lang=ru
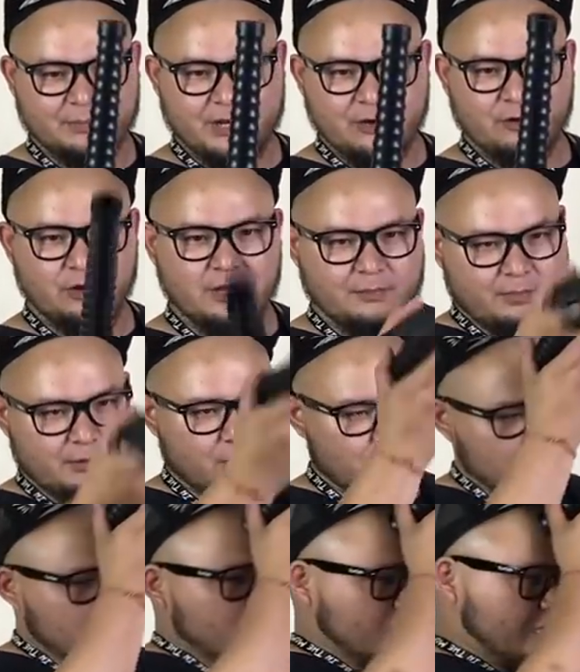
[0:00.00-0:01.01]
прикольно,
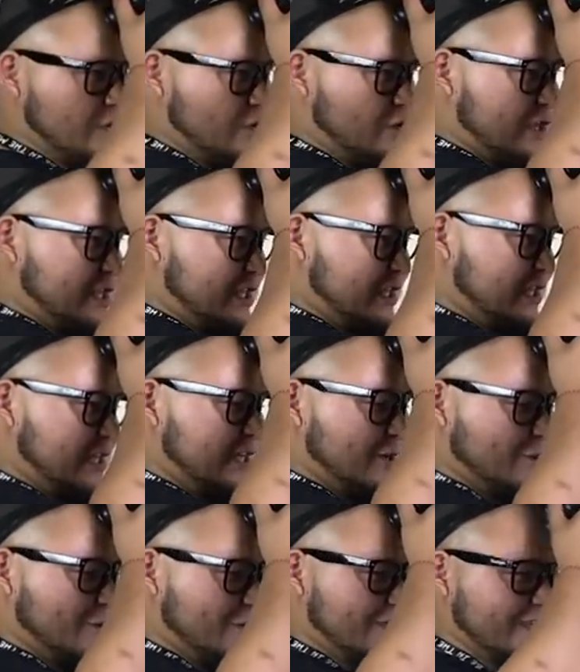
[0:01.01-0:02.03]
похоже на рог, на
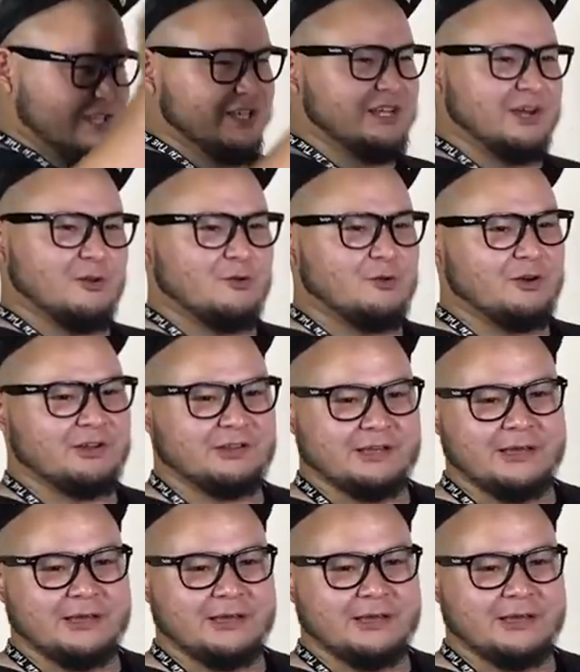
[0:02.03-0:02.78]
рог единорога,